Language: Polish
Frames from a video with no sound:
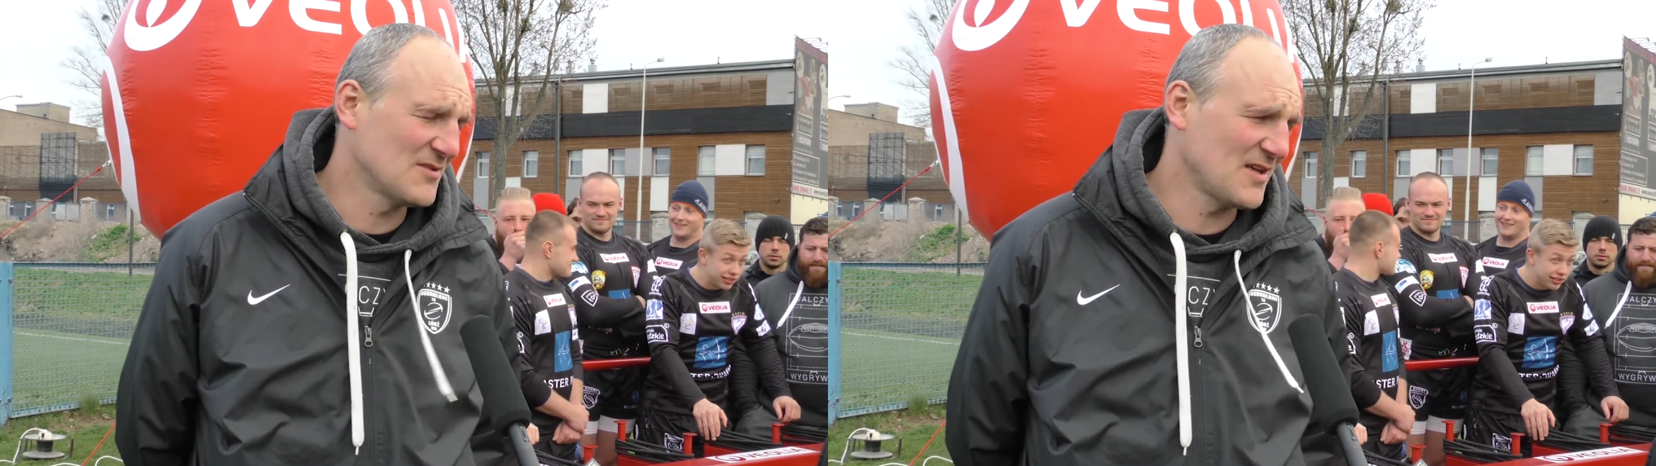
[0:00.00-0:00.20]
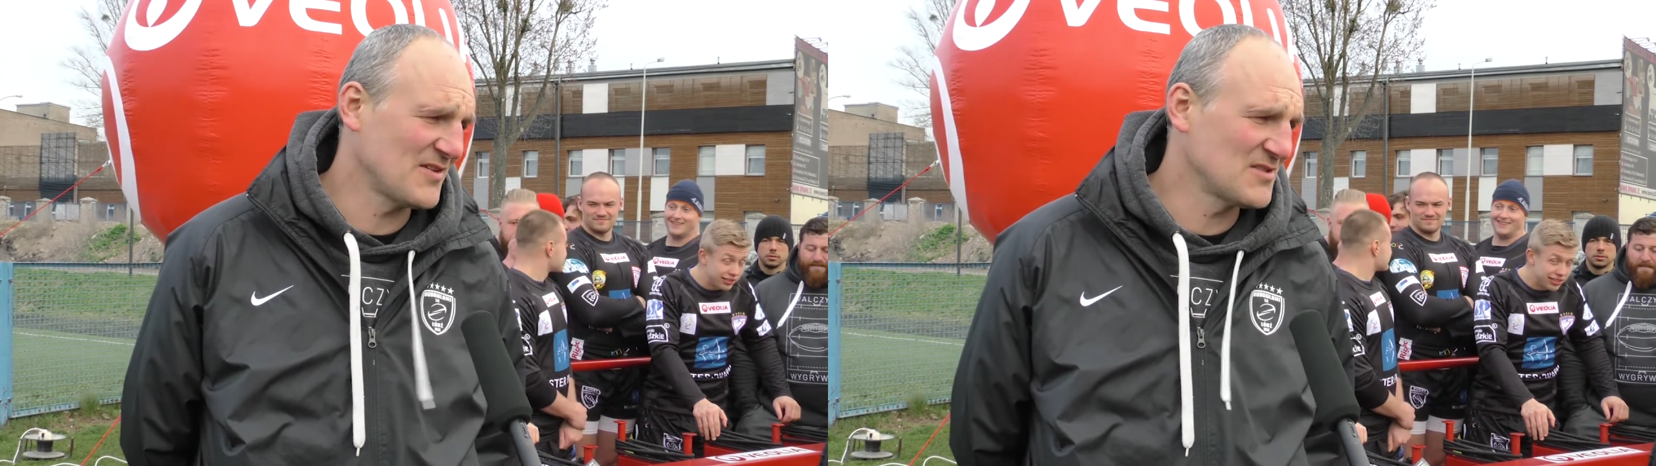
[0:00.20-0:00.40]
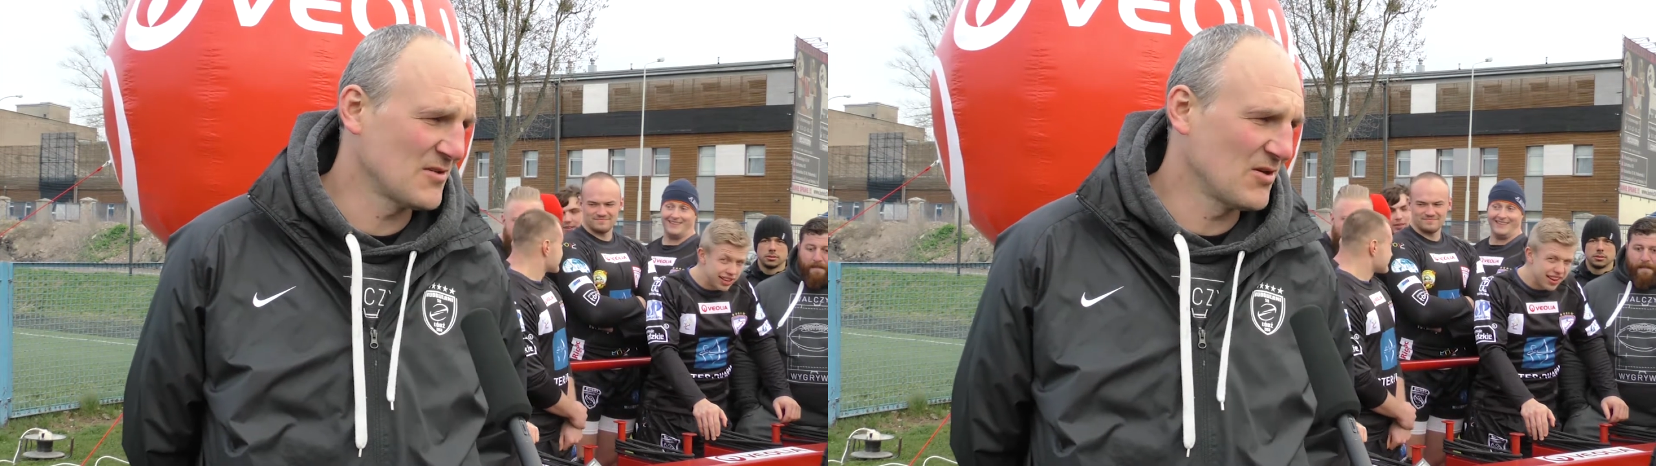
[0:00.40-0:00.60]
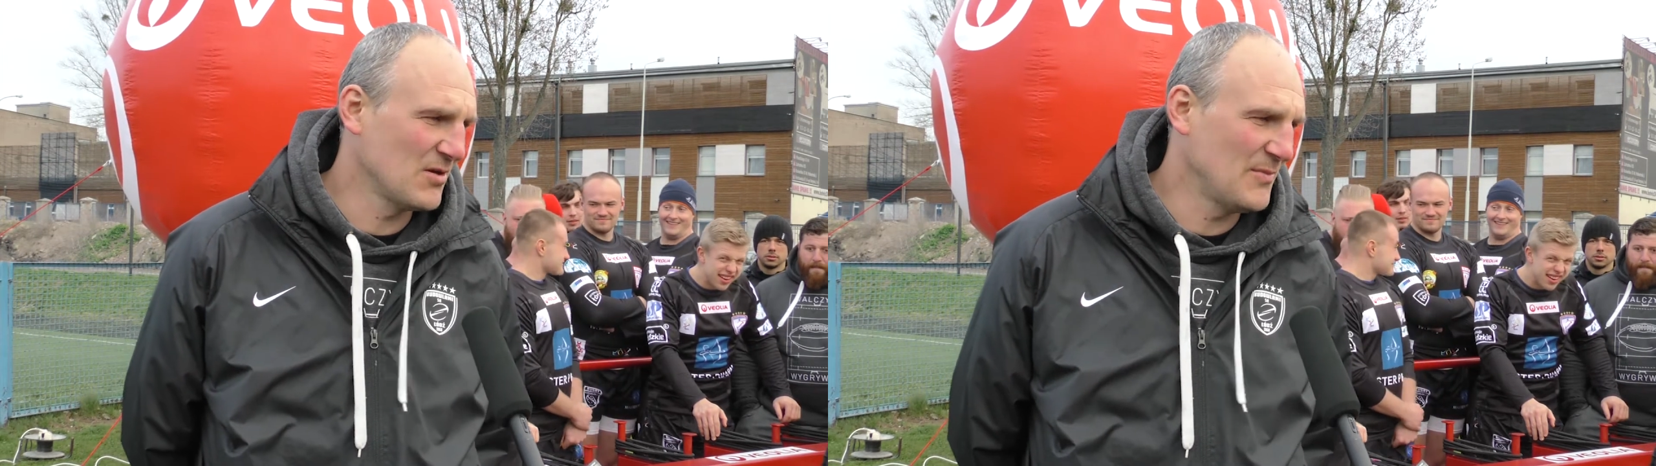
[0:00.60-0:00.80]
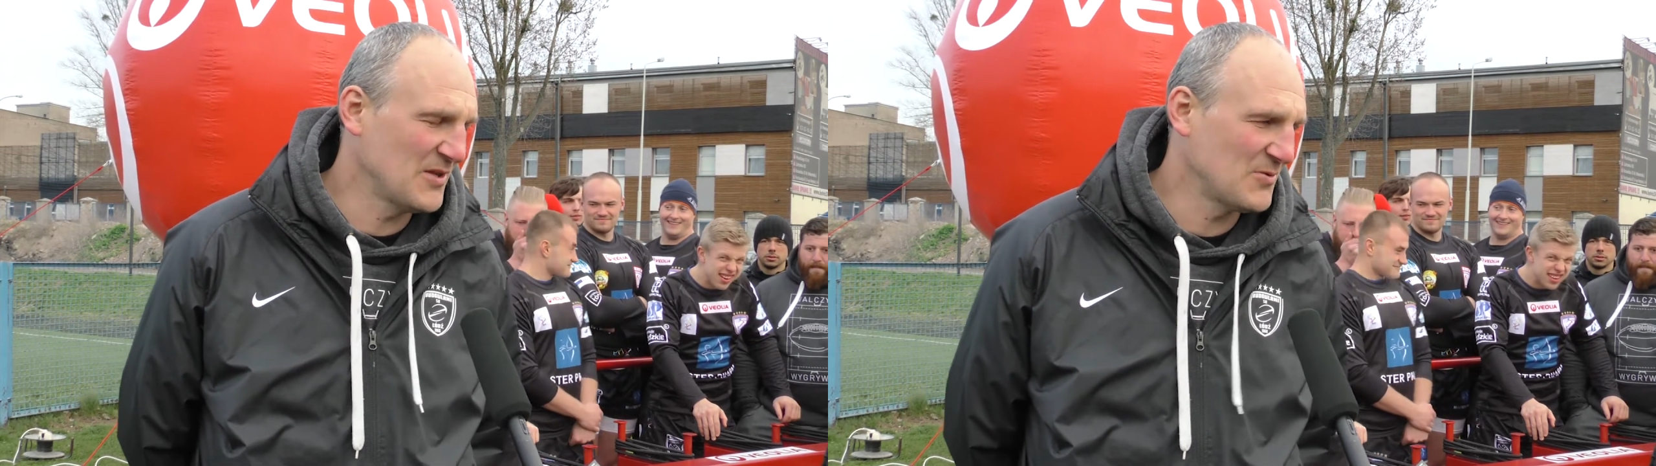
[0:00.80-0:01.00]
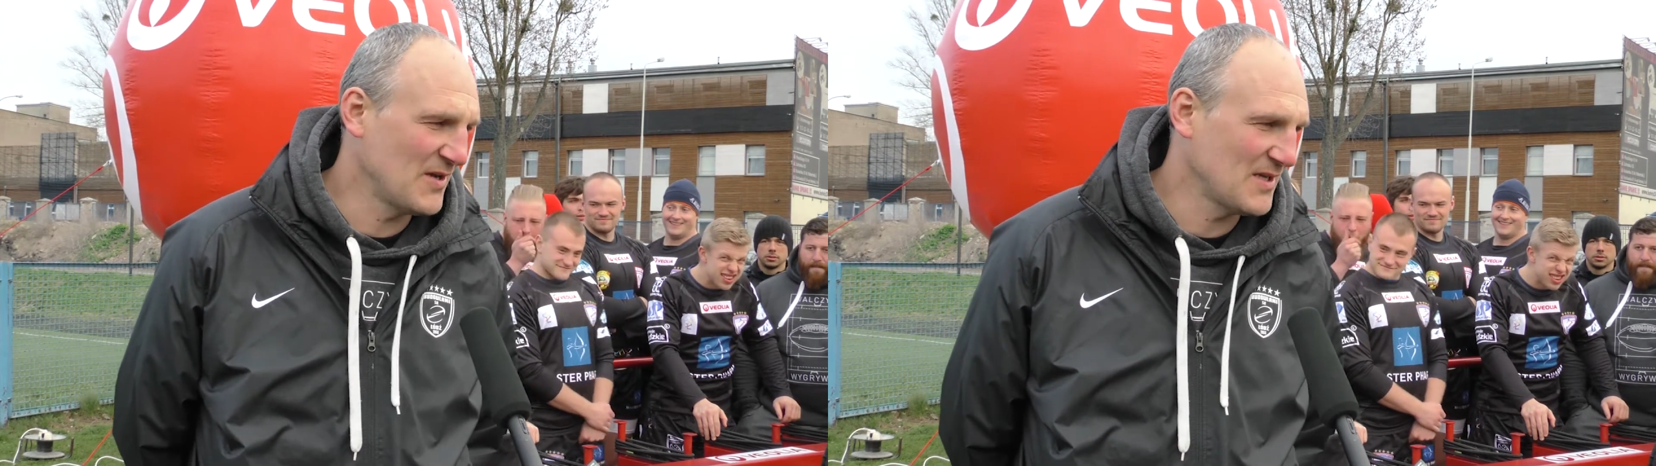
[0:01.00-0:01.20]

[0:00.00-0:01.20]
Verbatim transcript: do tak ważnego elementu,